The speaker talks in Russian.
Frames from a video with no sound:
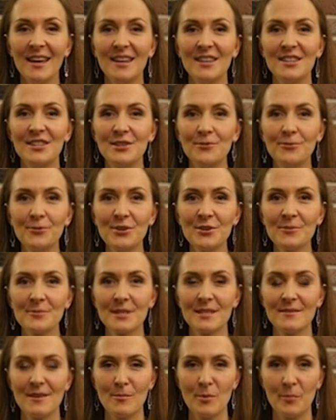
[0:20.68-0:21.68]
И сегодня
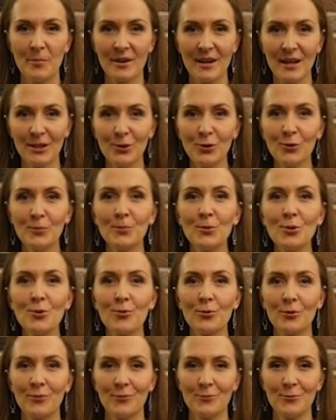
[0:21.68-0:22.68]
мы с вами приготовим
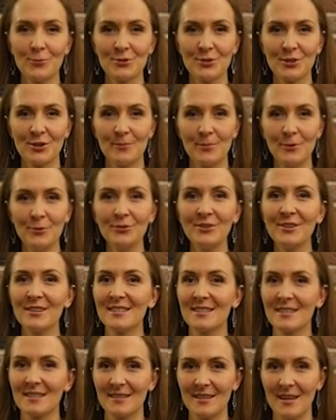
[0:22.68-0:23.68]
много вкусных блюд
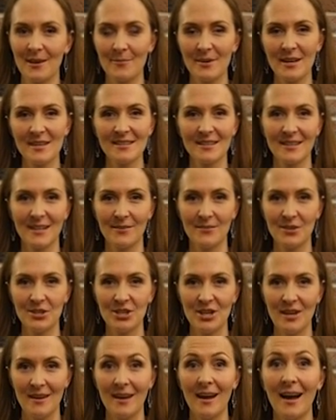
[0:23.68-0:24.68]
из разнообразных
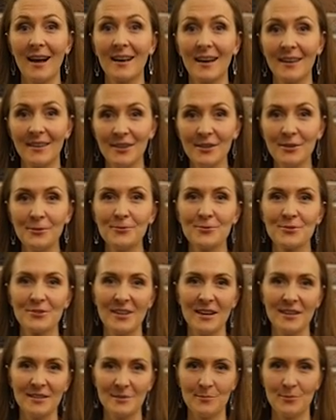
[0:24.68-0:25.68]
овощей, о каких
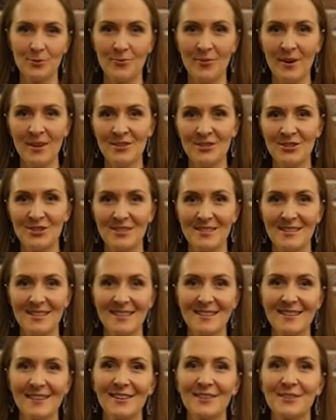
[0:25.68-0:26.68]
узнаете буквально через
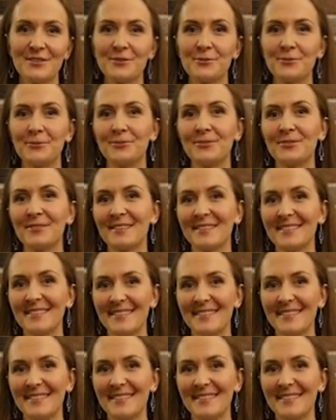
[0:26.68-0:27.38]
несколько секунд.